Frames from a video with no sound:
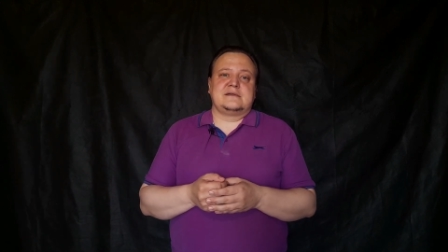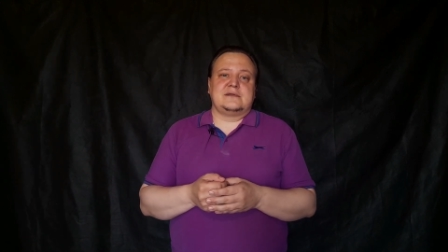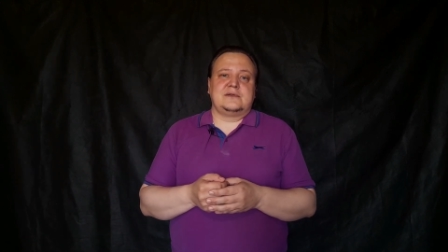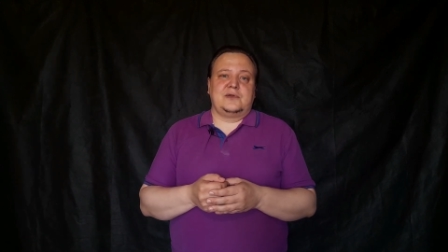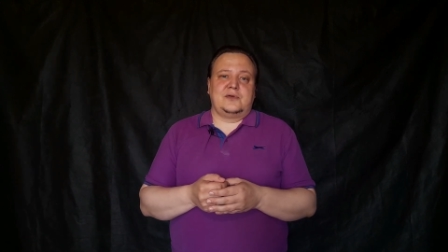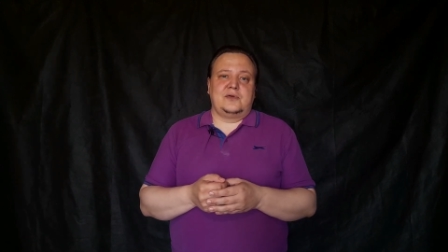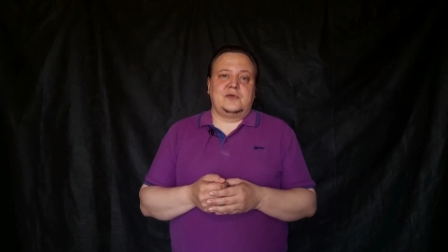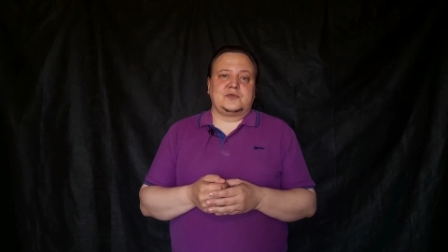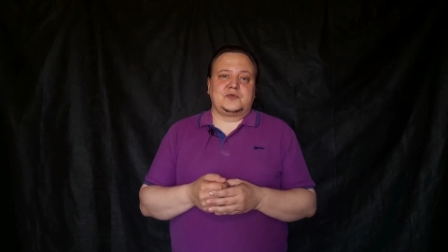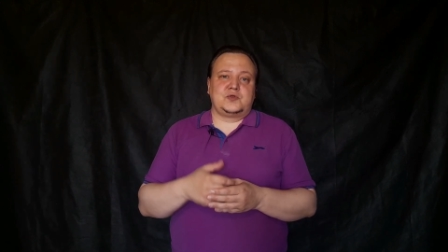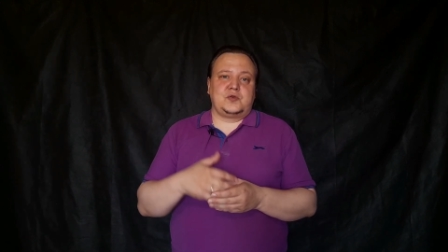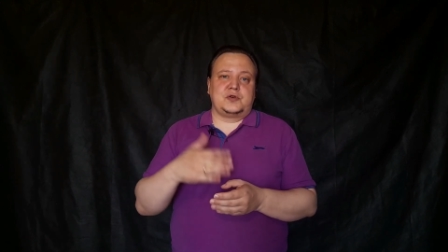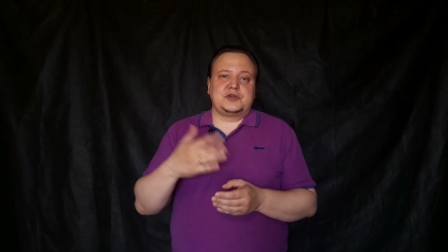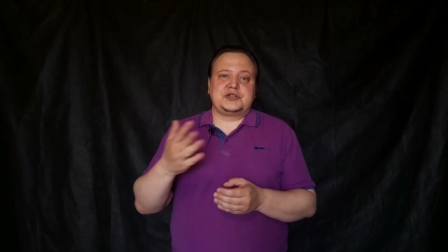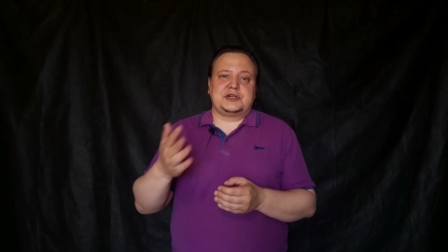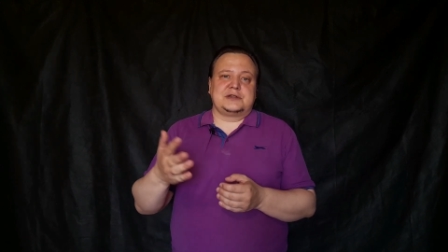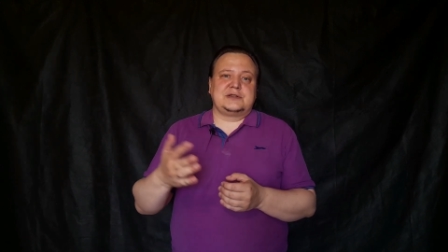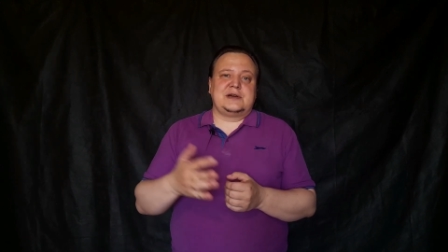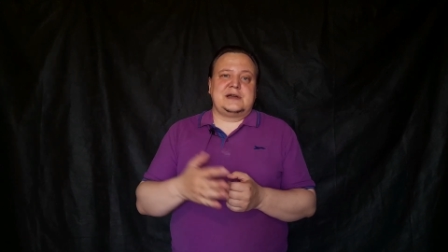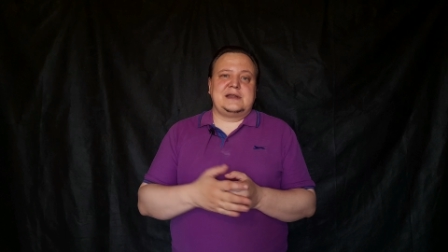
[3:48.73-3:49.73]
Но
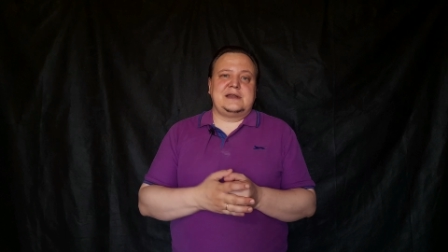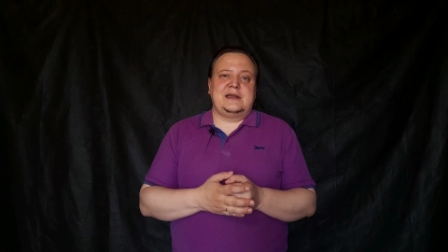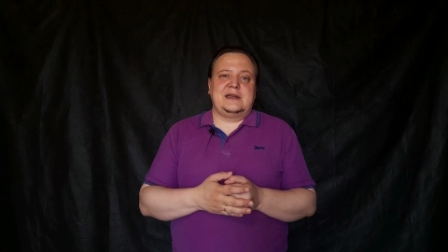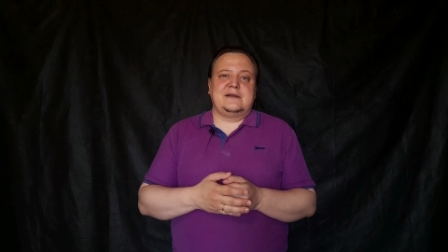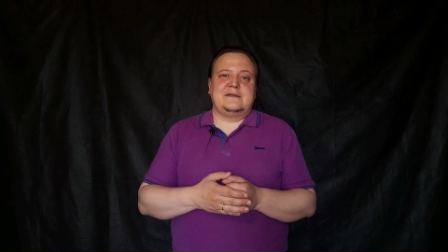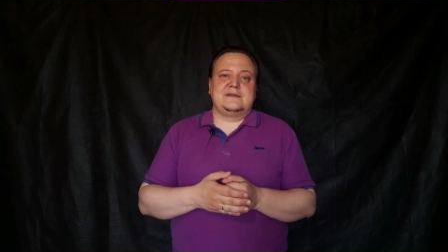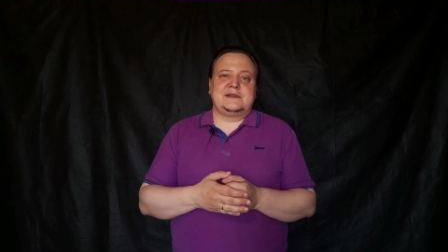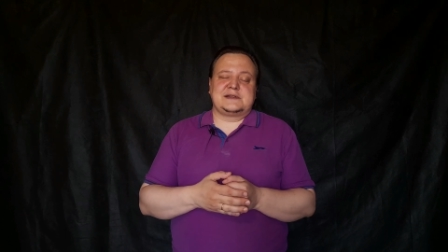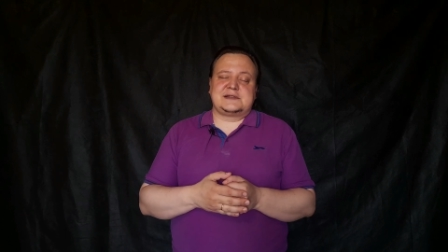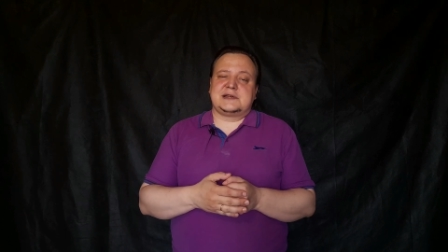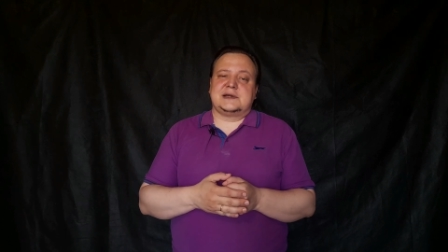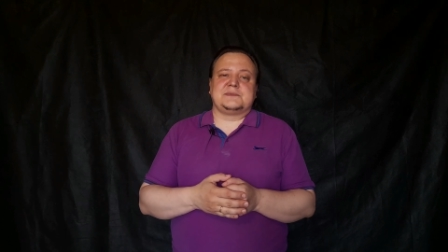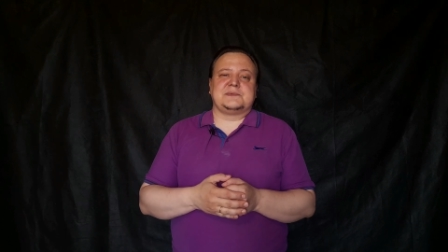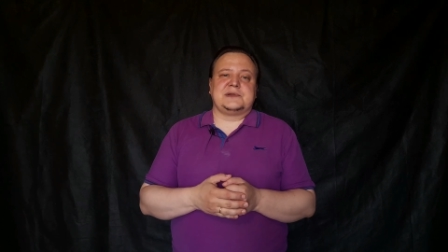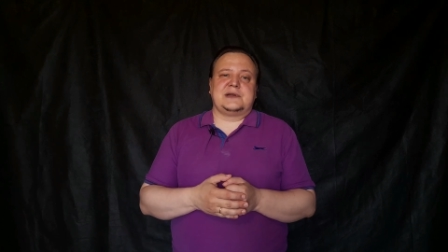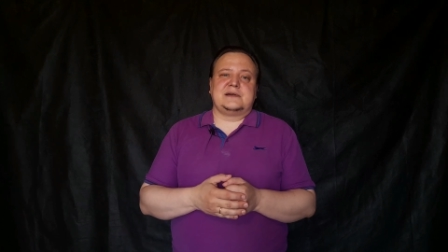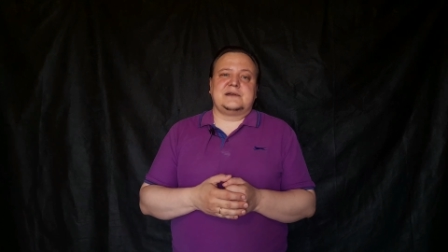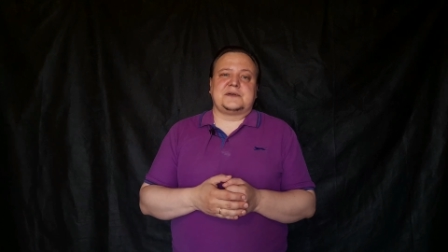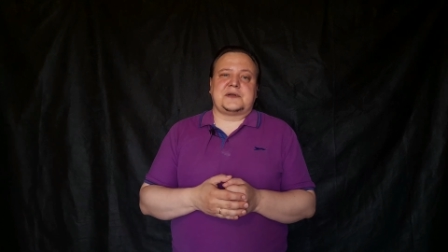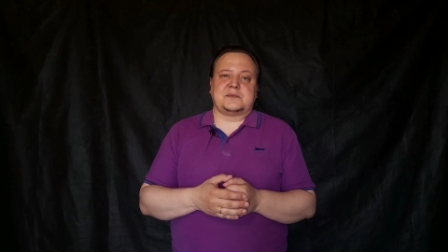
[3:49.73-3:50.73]
точат они
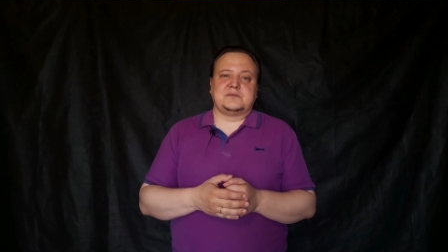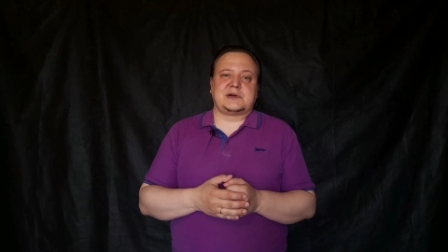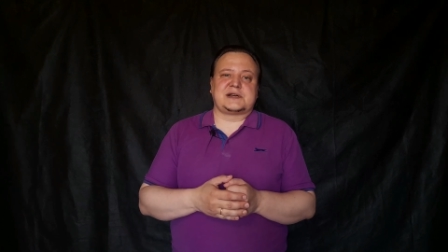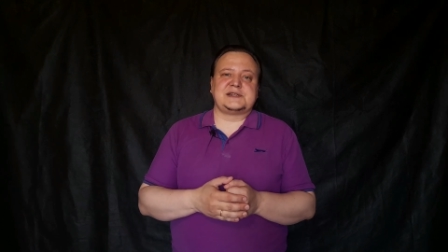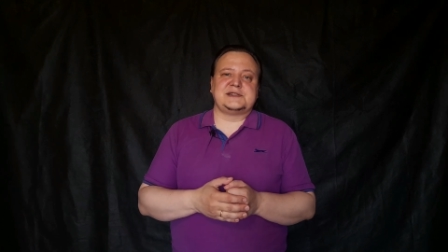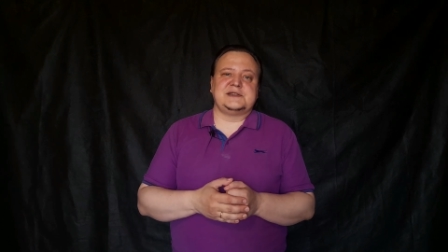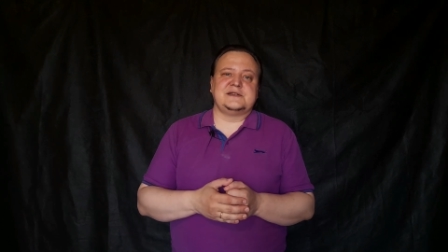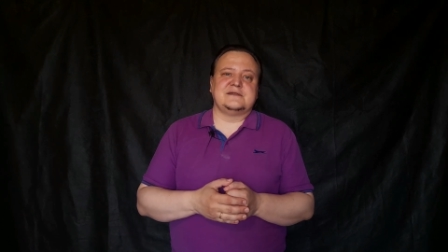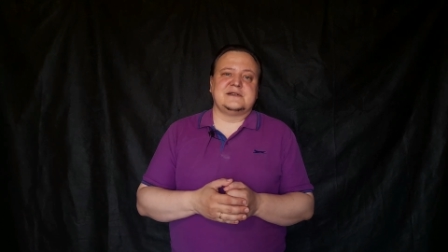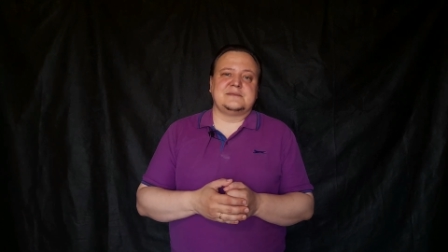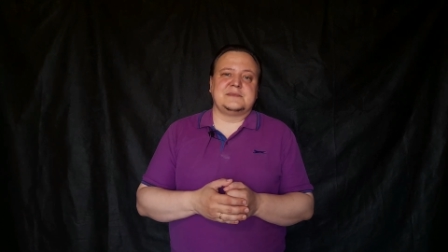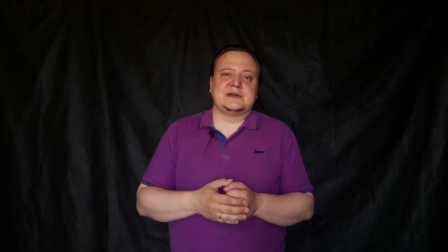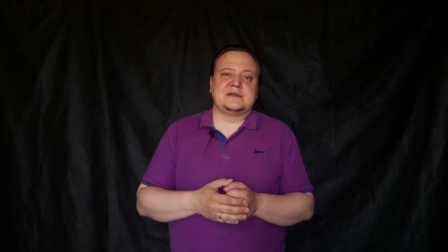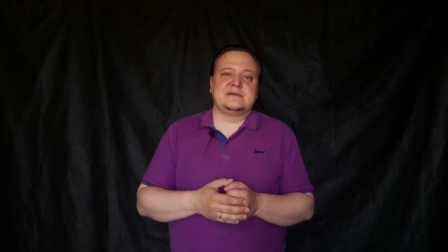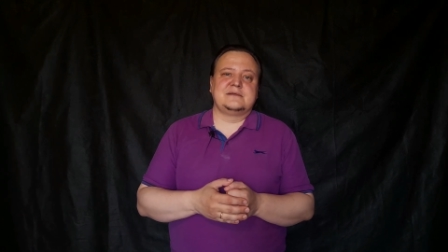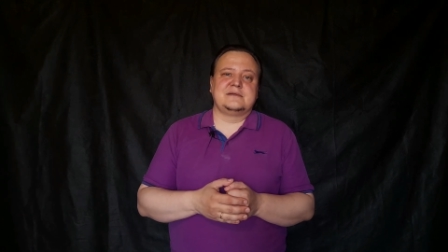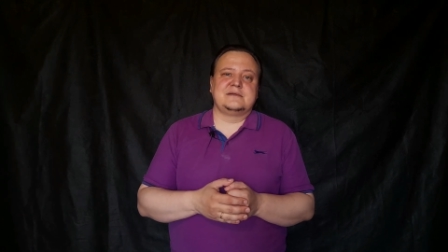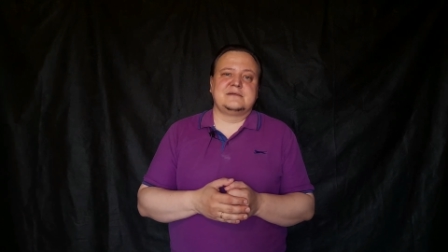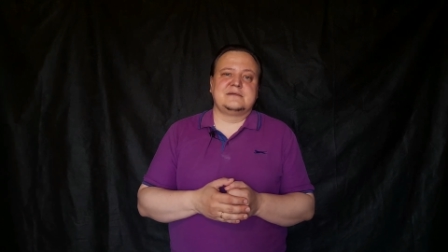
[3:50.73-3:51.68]
внезапно абразивами.